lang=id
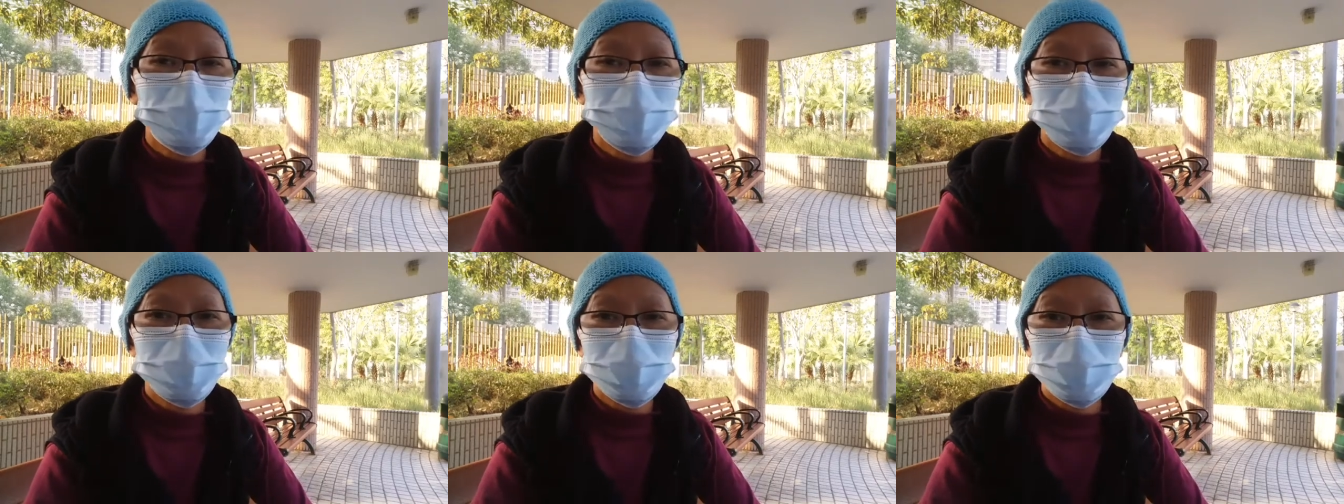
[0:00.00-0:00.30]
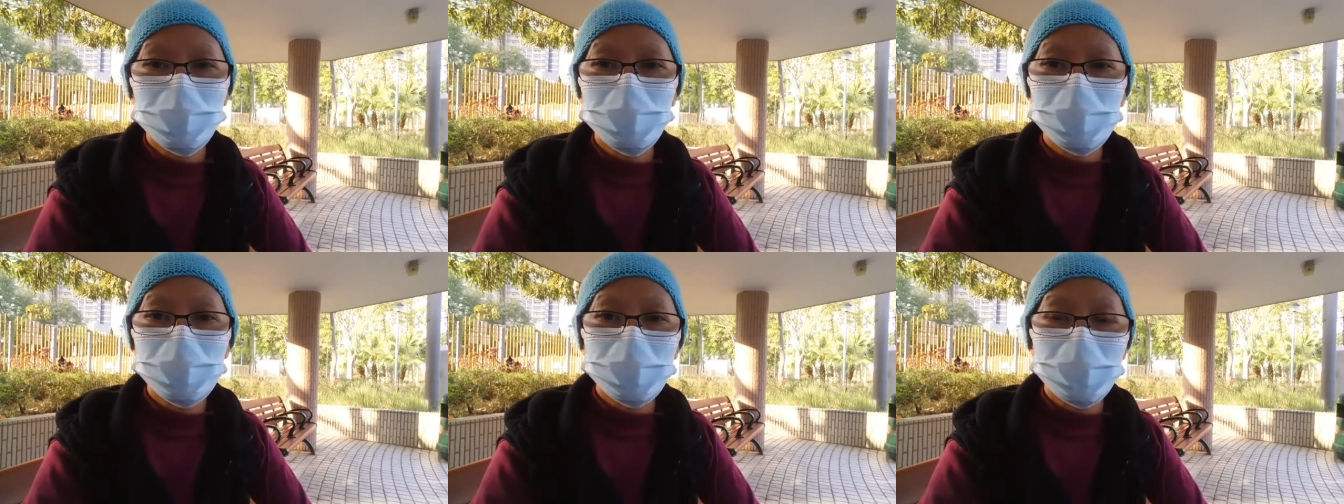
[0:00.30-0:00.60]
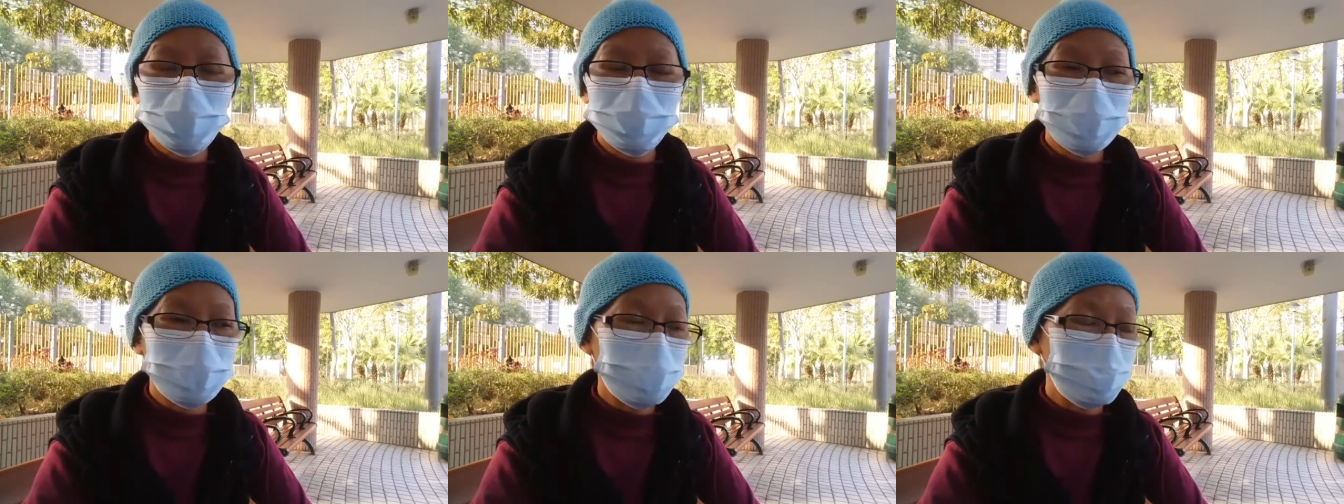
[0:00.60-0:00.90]
di
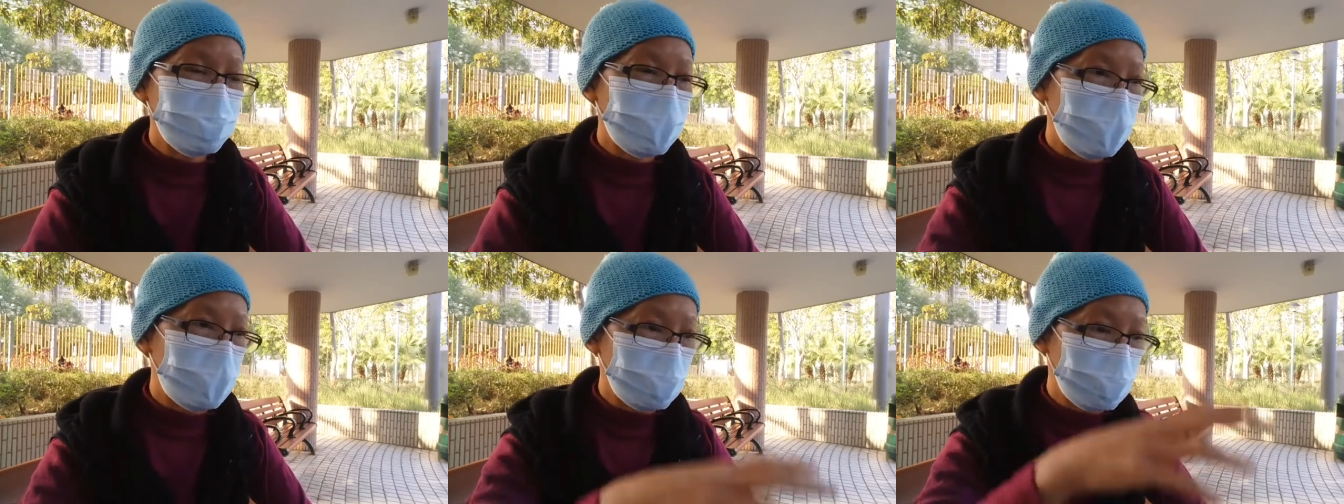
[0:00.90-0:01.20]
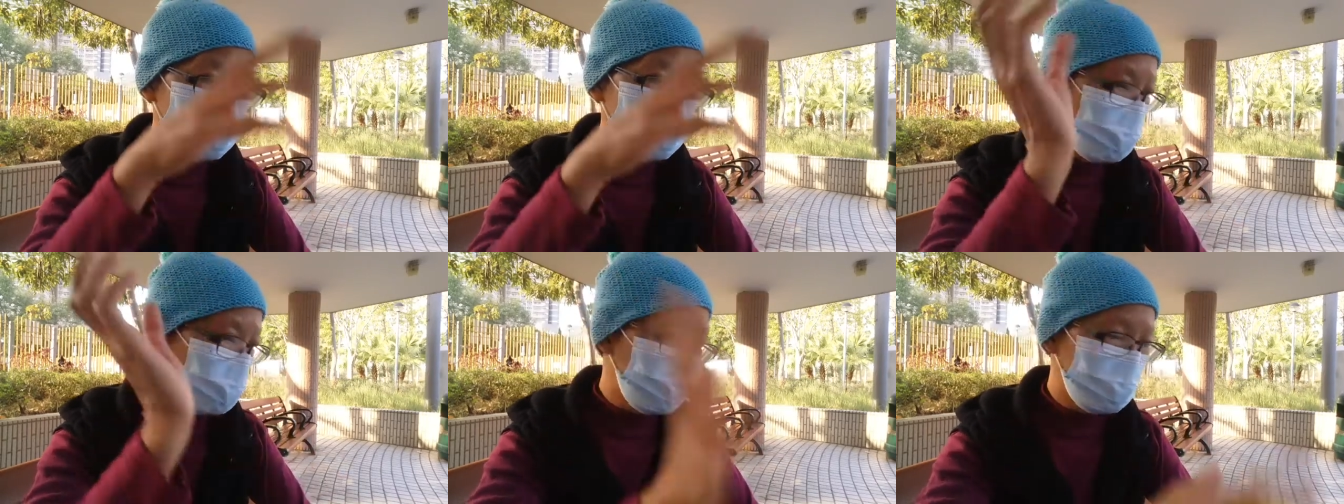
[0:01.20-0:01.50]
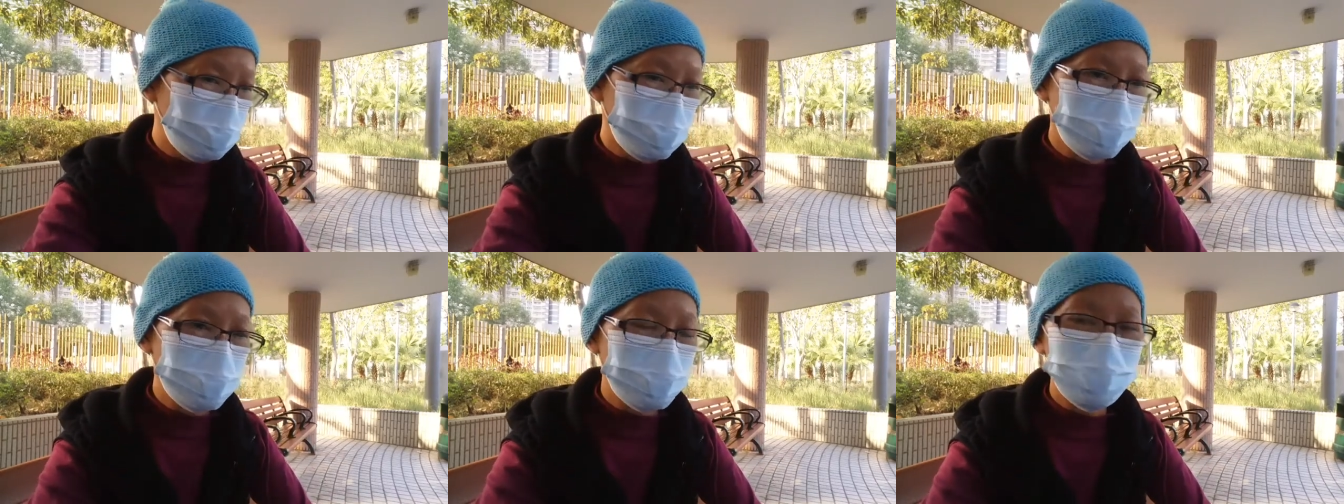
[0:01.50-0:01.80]
kemoterapi
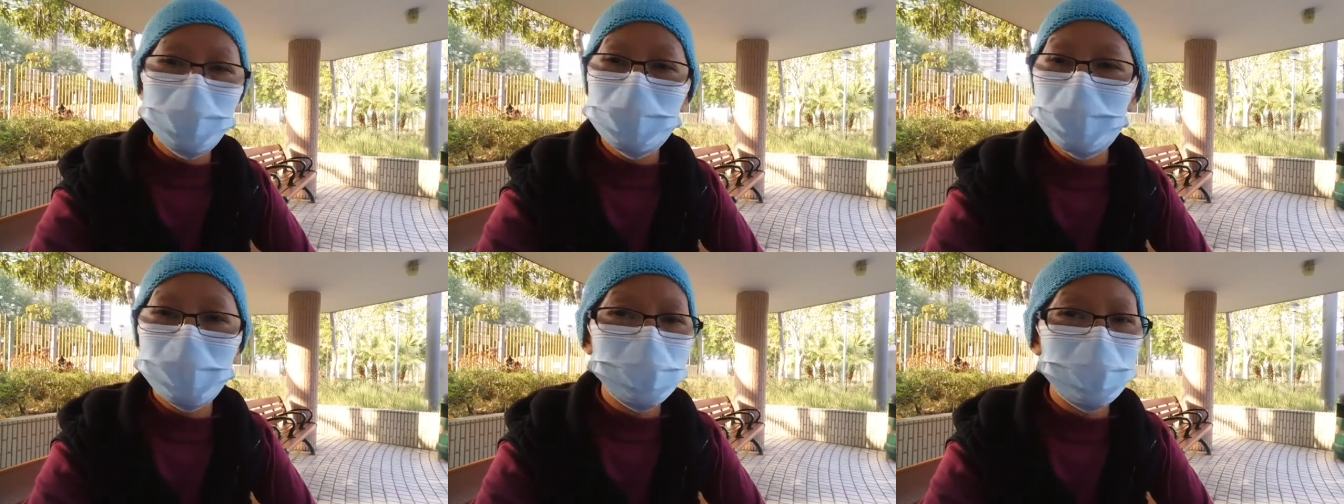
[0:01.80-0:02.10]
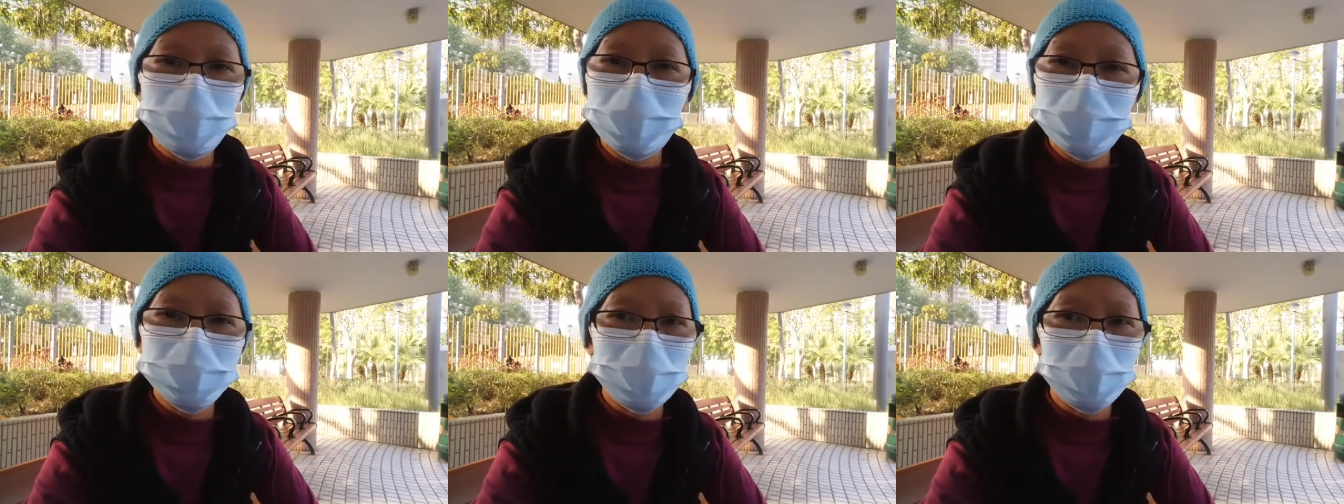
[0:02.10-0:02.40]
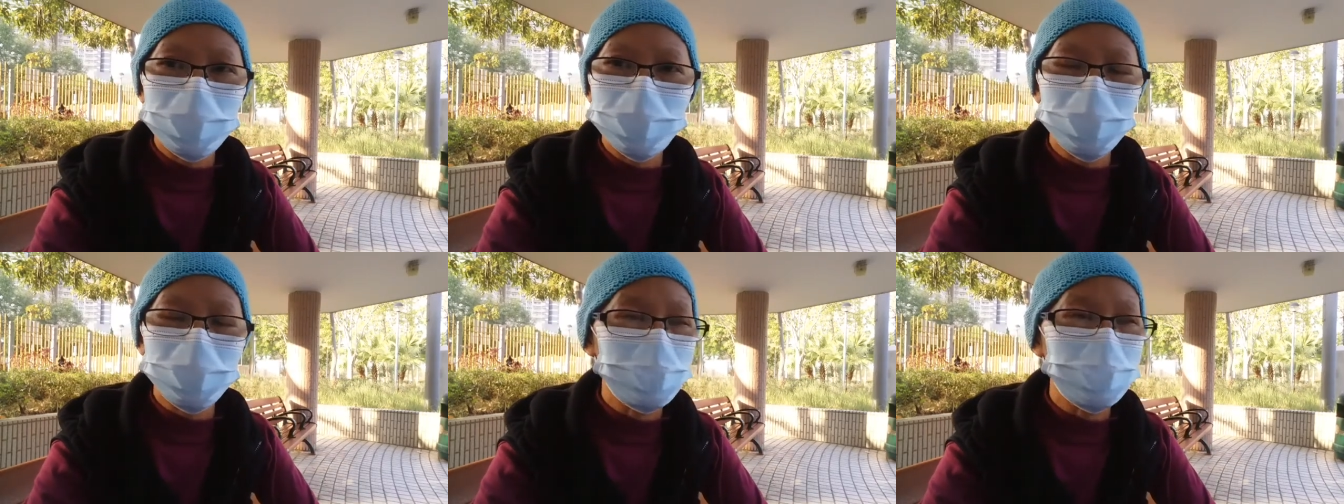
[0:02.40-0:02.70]
dibunuh semuanya salah
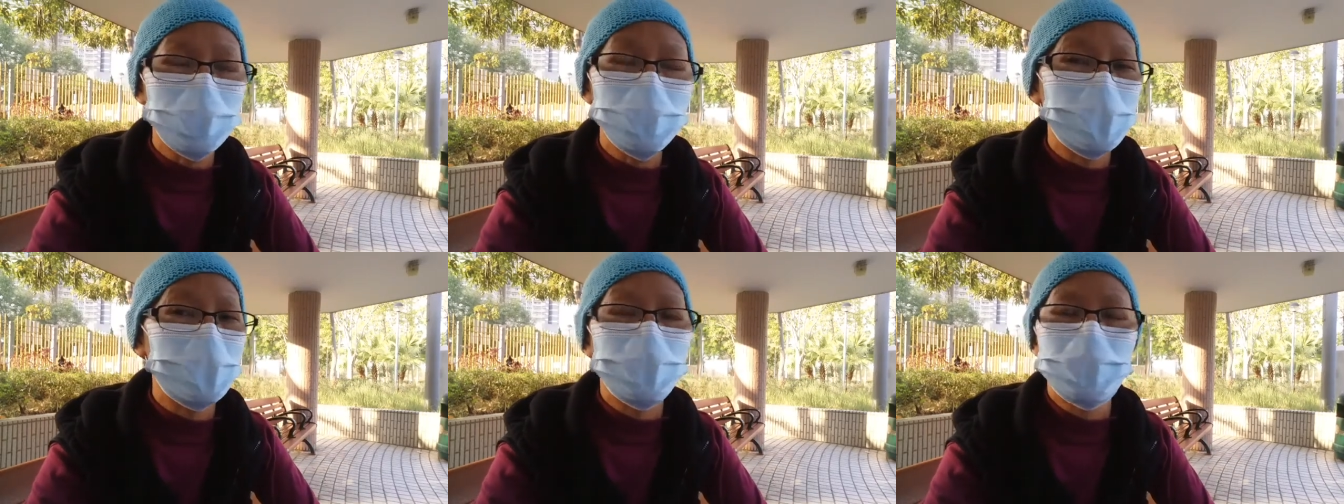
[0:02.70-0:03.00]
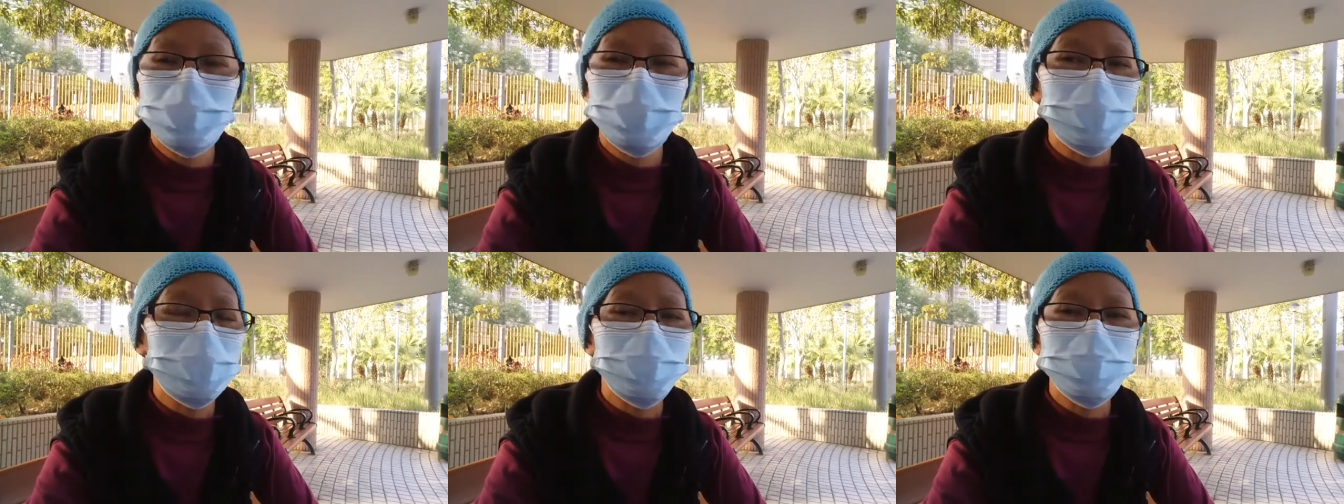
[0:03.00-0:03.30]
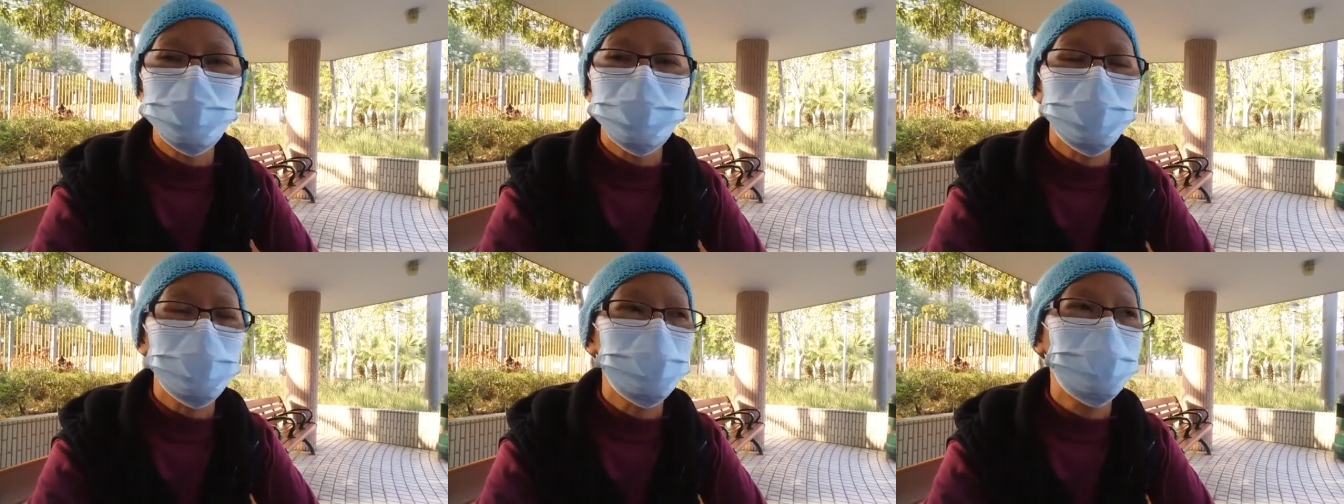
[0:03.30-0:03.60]
satu tubuh yang lama
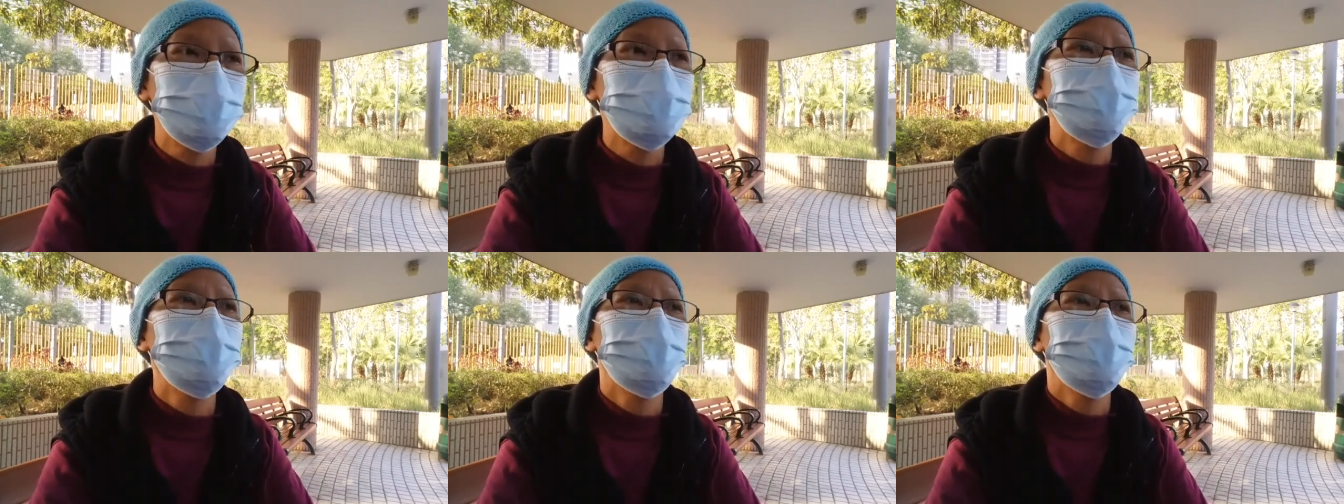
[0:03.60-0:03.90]
dibunuh